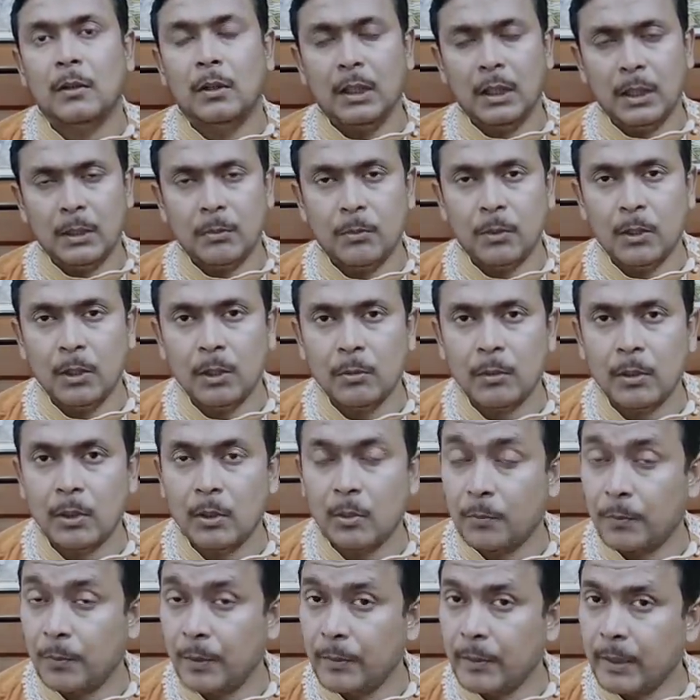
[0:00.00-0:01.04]
অনেক বড়
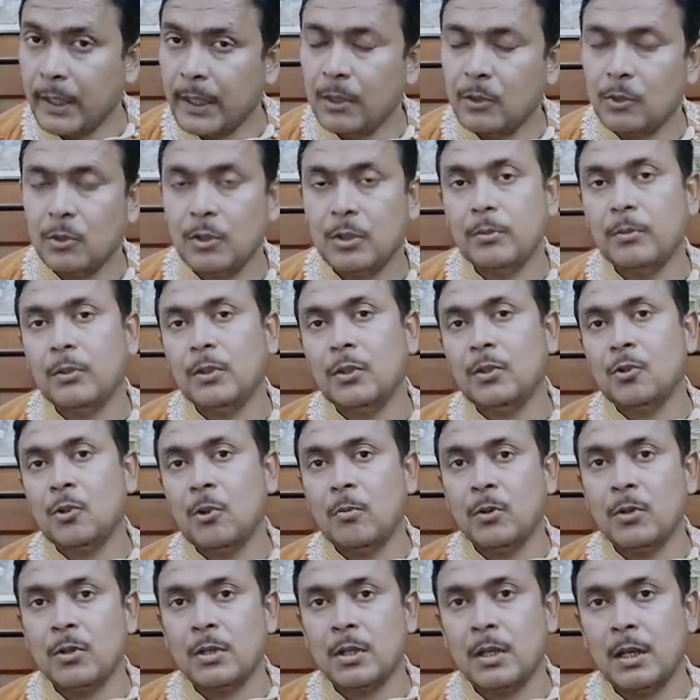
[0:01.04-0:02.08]
বড় বিবাহিত জীবনের
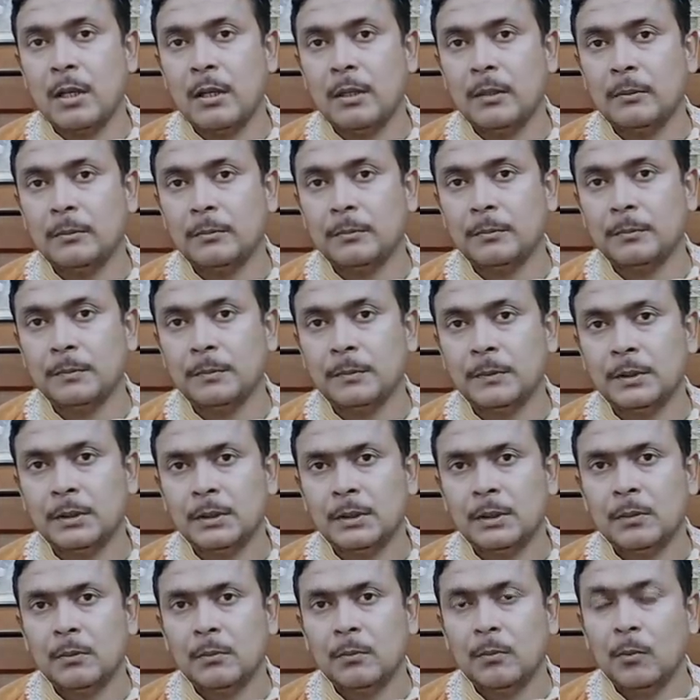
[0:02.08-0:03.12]
সমস্যা
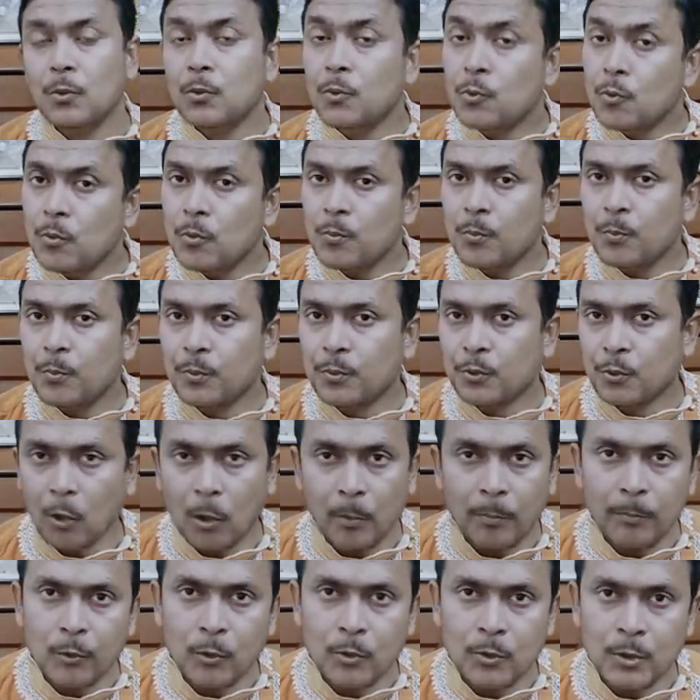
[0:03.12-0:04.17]
প্রচুর
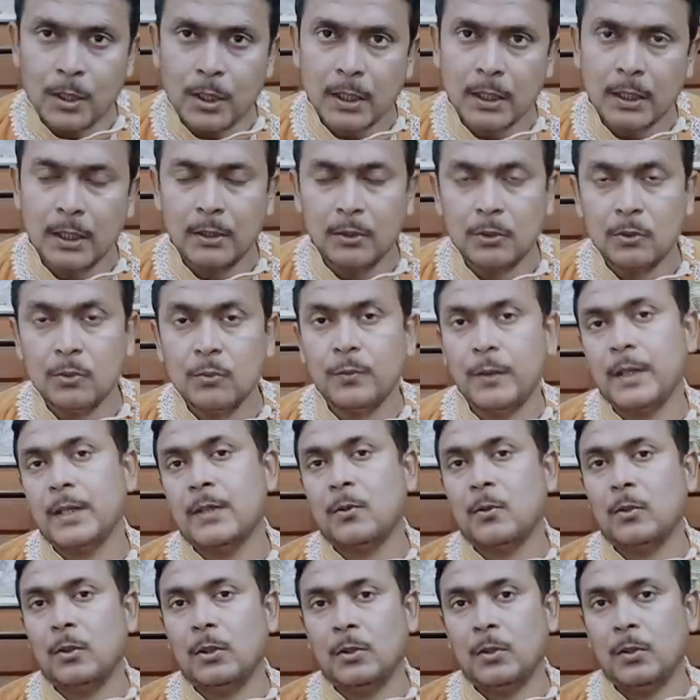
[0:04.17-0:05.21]
সমস্যা কিন্তু
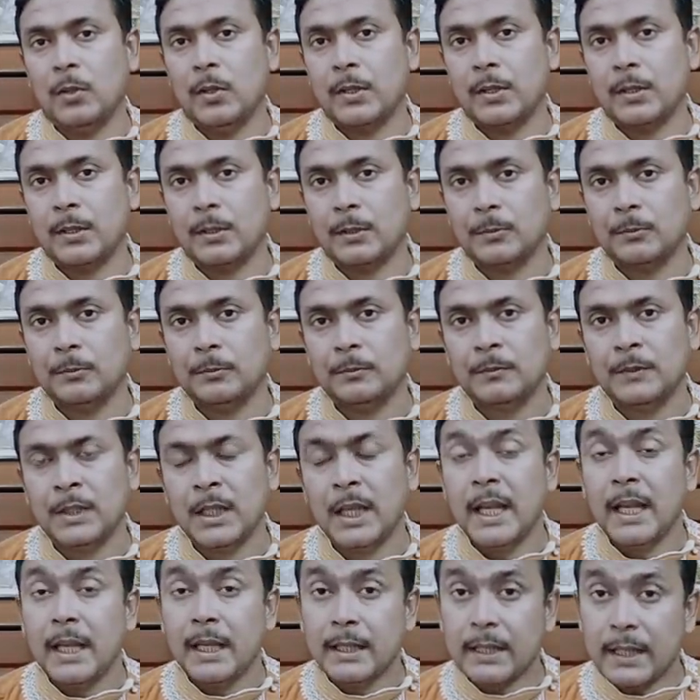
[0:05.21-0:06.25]
ফেস করতে হয়েছে
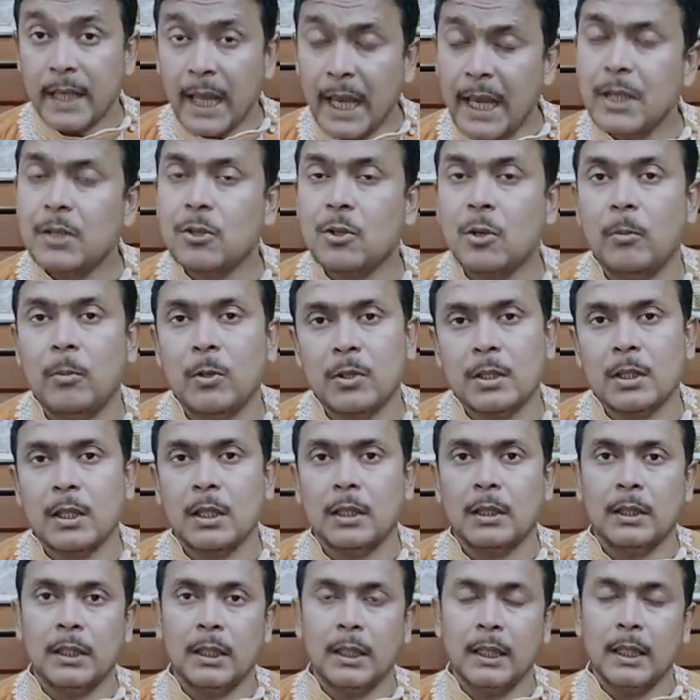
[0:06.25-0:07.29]
সেই
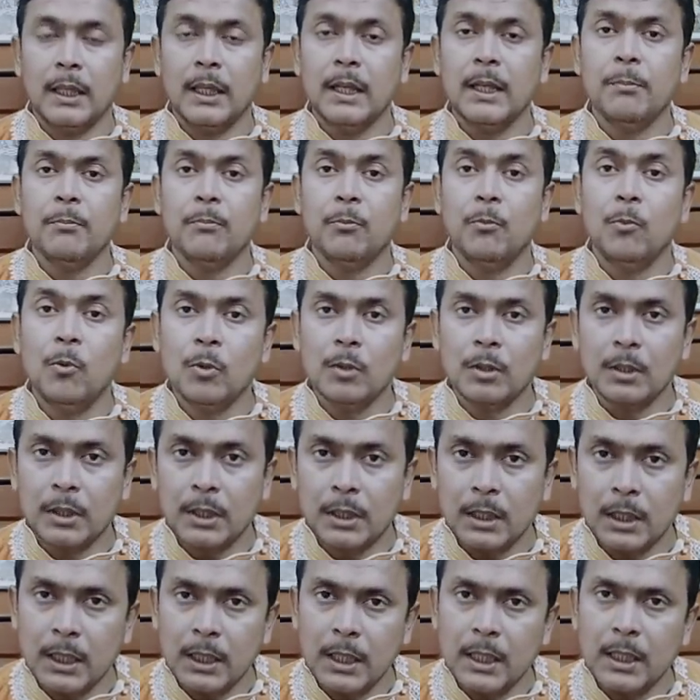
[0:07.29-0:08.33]
সমস্যার থেকে
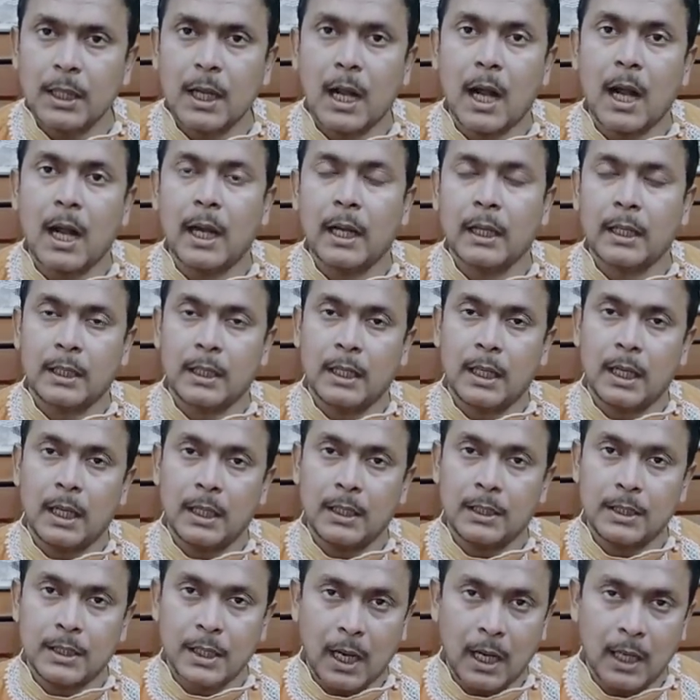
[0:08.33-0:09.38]
মুক্তির একটা
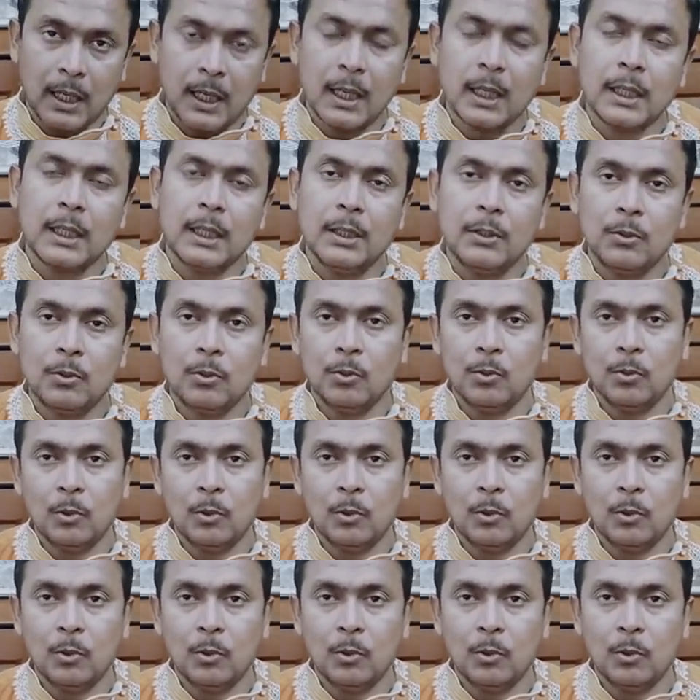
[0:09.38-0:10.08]
জায়গা কিন্তু